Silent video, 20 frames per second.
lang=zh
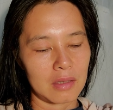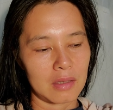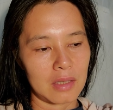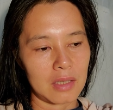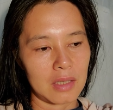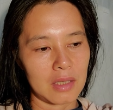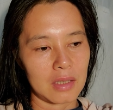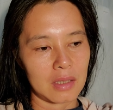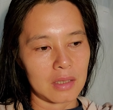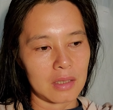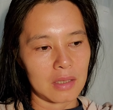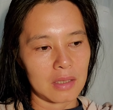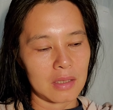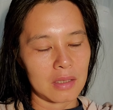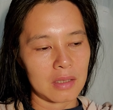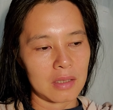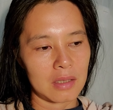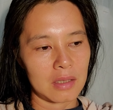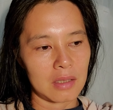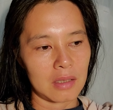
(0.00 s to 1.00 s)
力的根
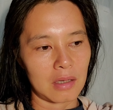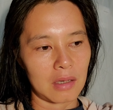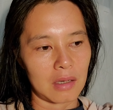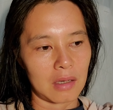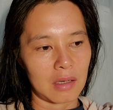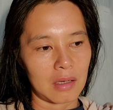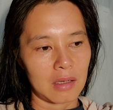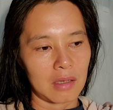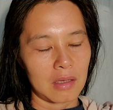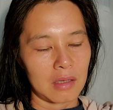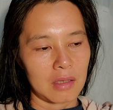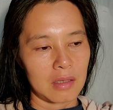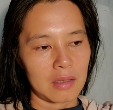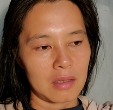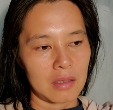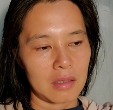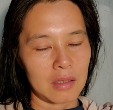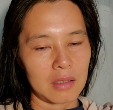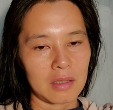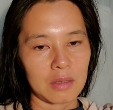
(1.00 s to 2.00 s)
气哈，
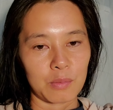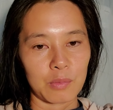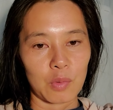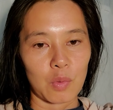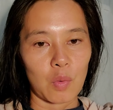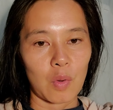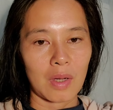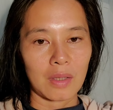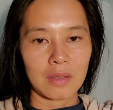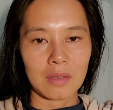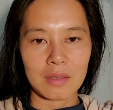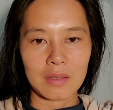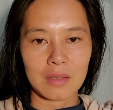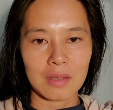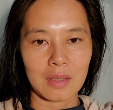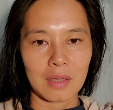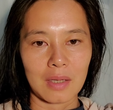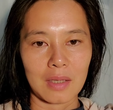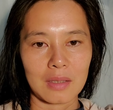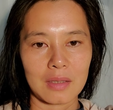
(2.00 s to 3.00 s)
你怎么关得
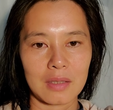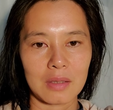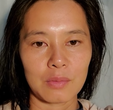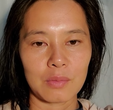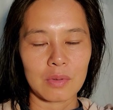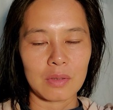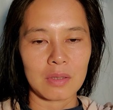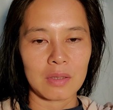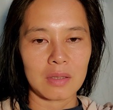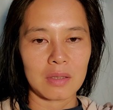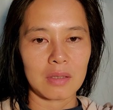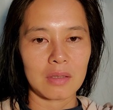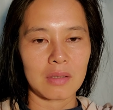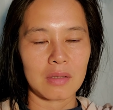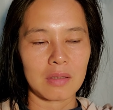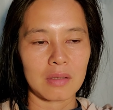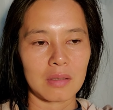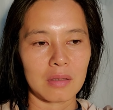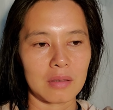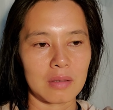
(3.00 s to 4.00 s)
起来这么细
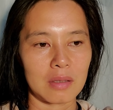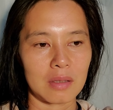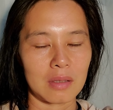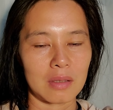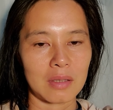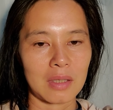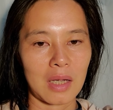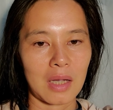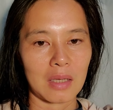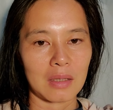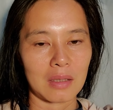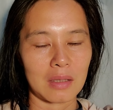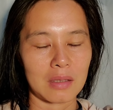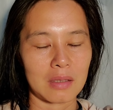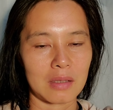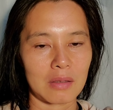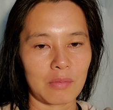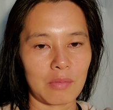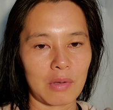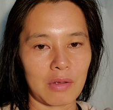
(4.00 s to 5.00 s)
致的这个刹那
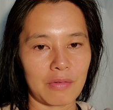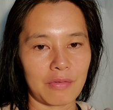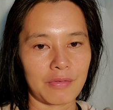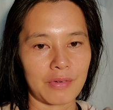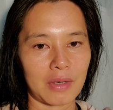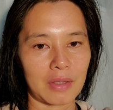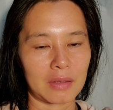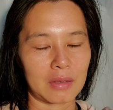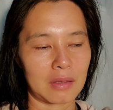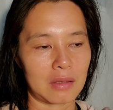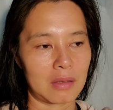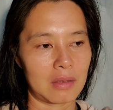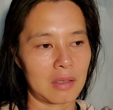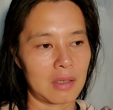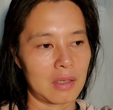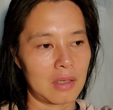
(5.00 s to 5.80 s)
生灭法呢？